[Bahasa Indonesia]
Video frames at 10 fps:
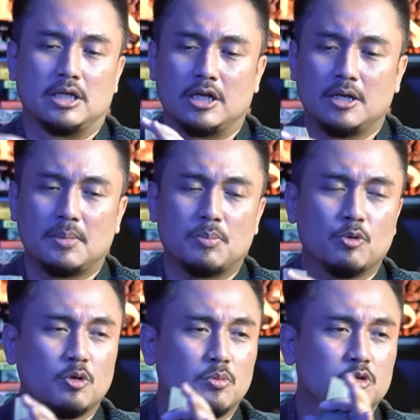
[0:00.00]
dari
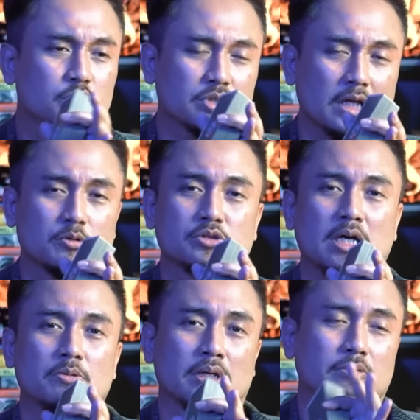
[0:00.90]
50 menuju 100
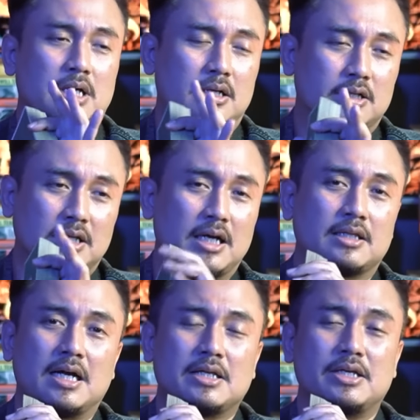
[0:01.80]
tahun ya, udah di
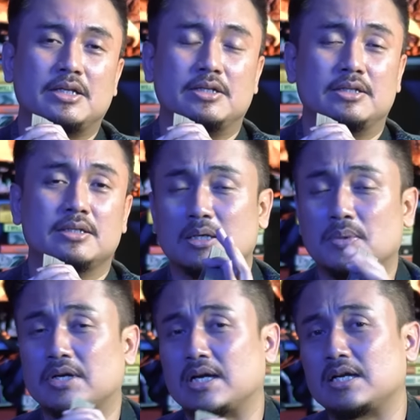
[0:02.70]
tengah-tengahnya ini
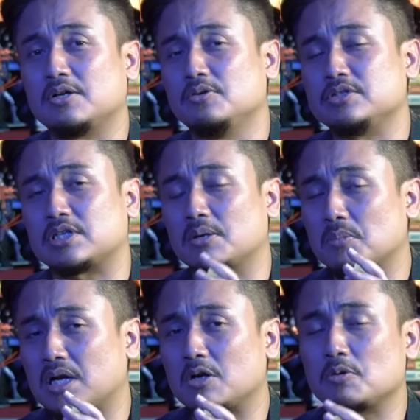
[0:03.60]
kemerdekaan Indonesia dan
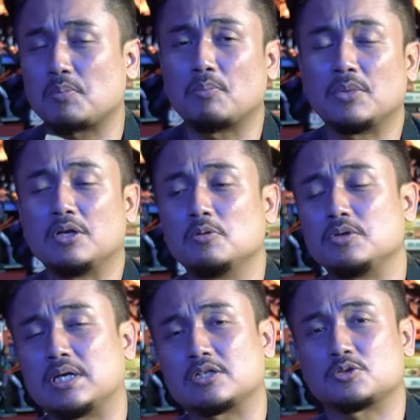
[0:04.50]
melalui
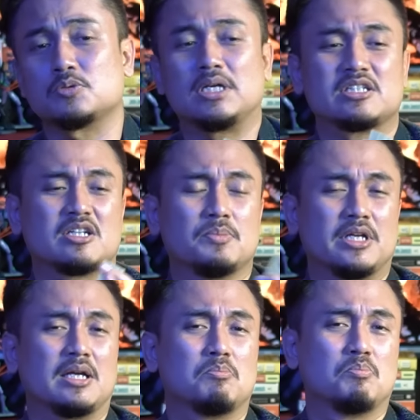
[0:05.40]
pemilu yang sudah
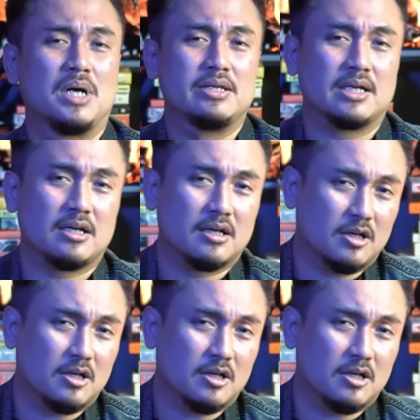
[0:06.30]
sedemikian banyak